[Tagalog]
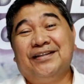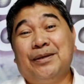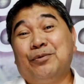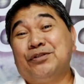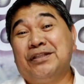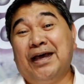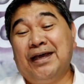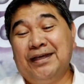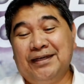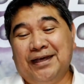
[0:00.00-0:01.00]
Tapos
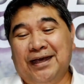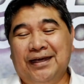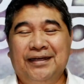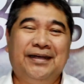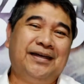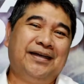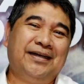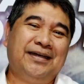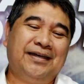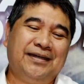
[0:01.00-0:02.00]
na ang
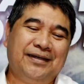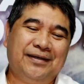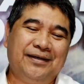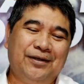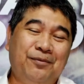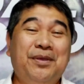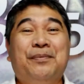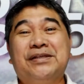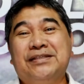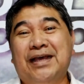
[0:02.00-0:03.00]
uh,
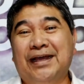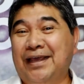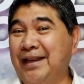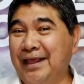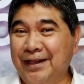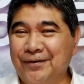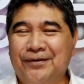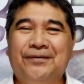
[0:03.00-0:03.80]
Lumipas na ang Enero.